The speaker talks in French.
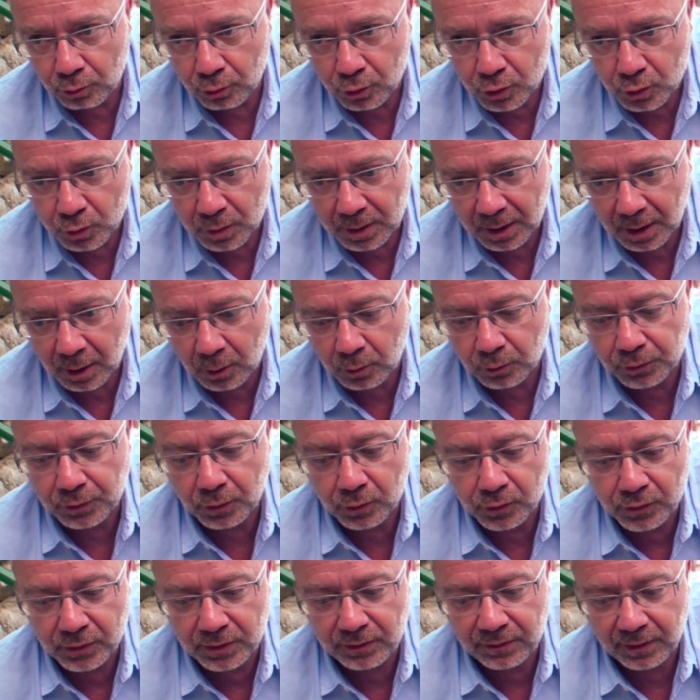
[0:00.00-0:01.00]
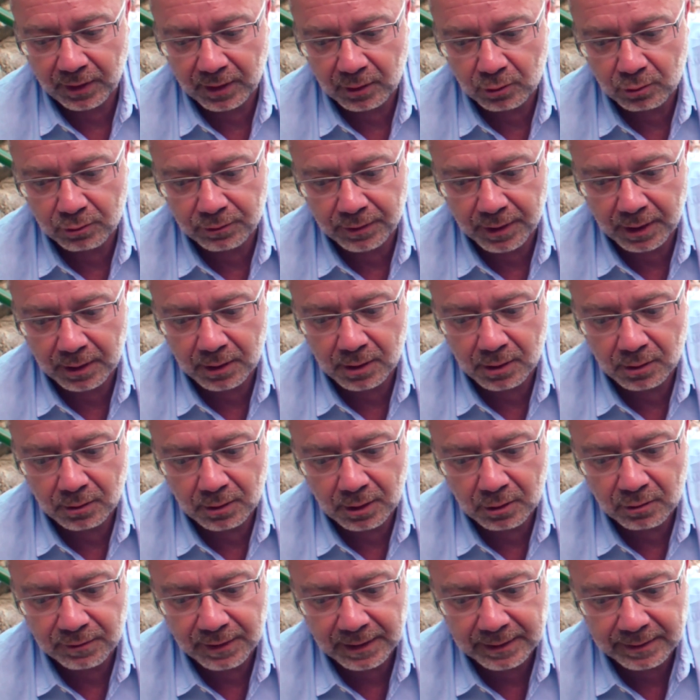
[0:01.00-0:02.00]
Donc je suis très content aussi de faire découvrir
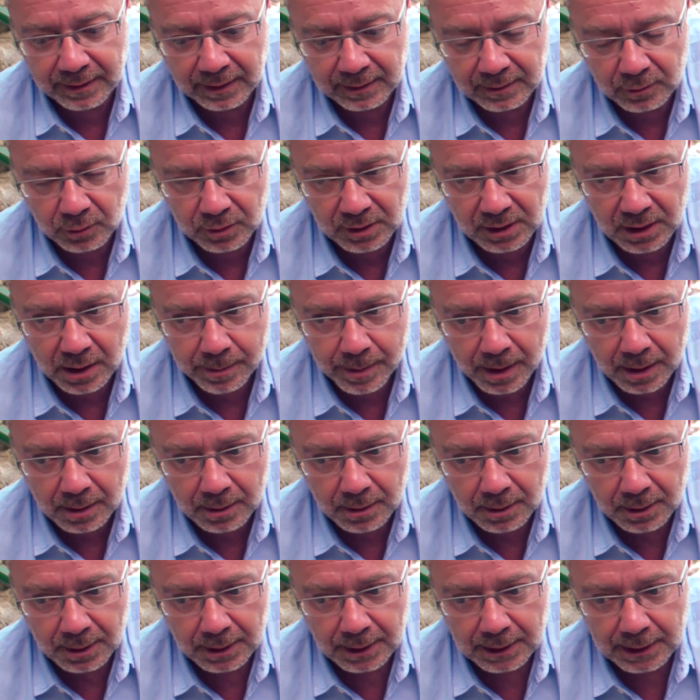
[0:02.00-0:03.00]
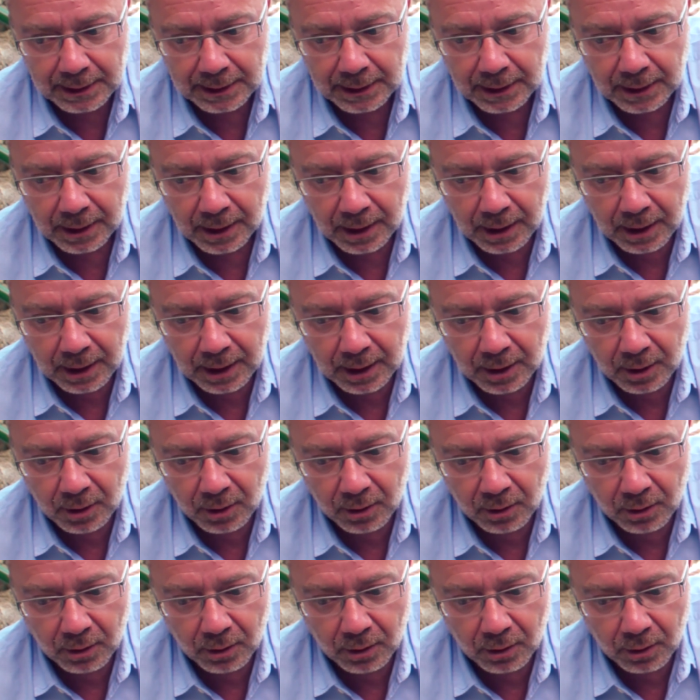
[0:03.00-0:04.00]
des, nouvelles têtes au cinéma. Et,
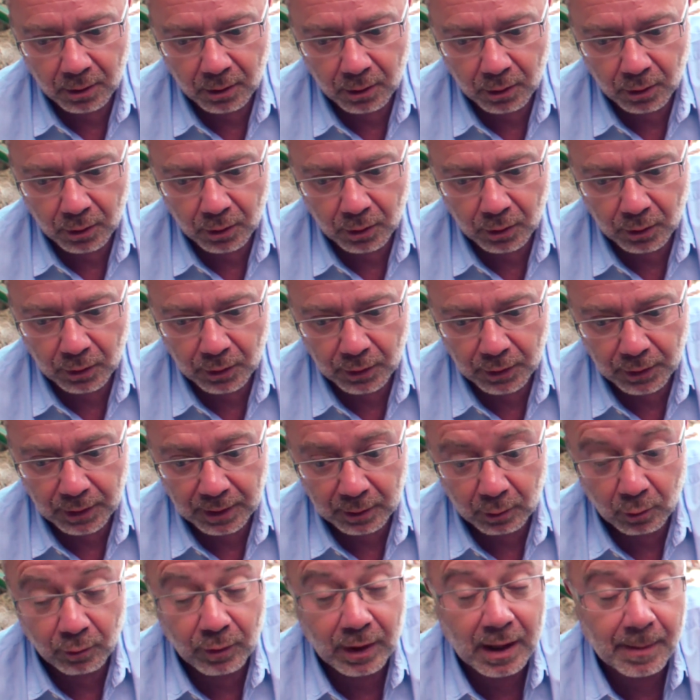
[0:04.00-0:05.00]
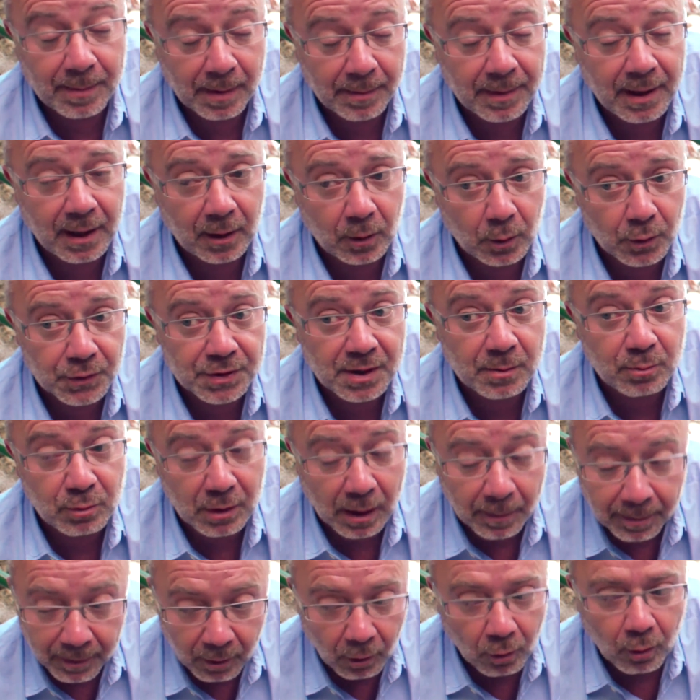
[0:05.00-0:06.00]
et, donc voilà Pamela Rose. Et
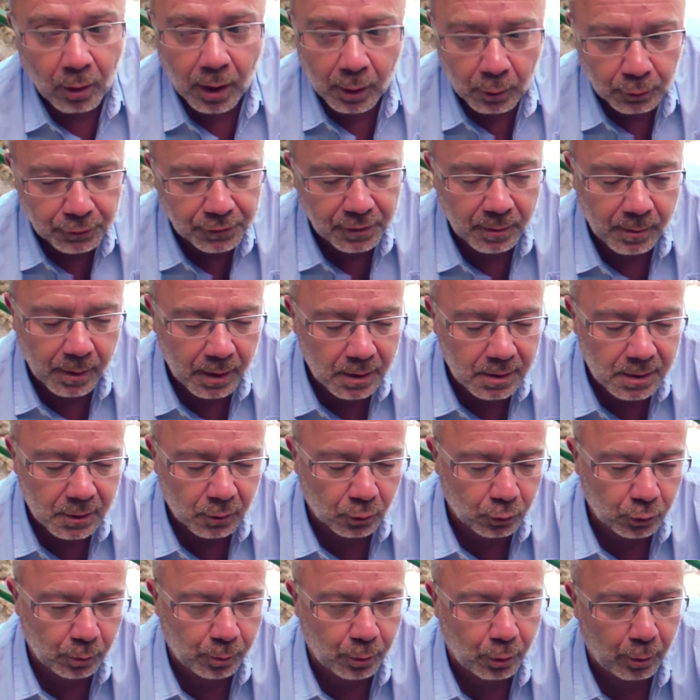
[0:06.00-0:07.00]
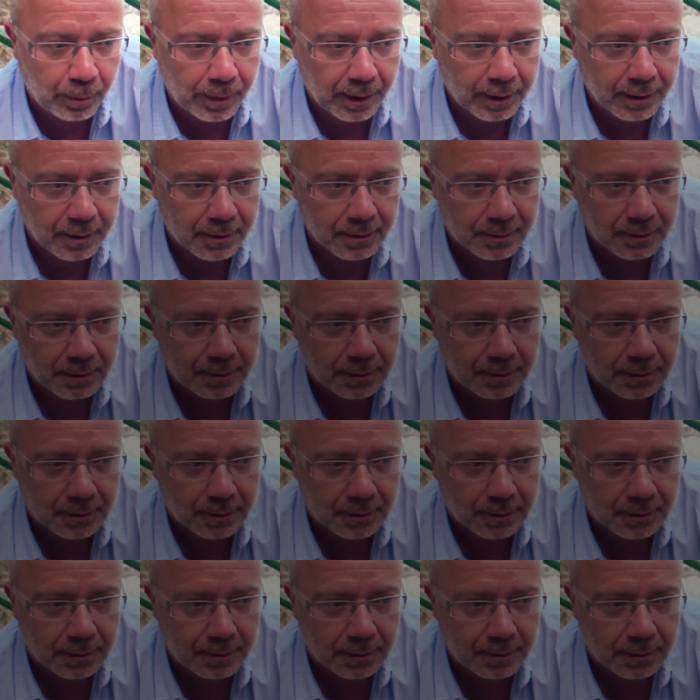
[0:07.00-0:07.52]
puis après encore un autre film. C'est trop tôt pour en parler.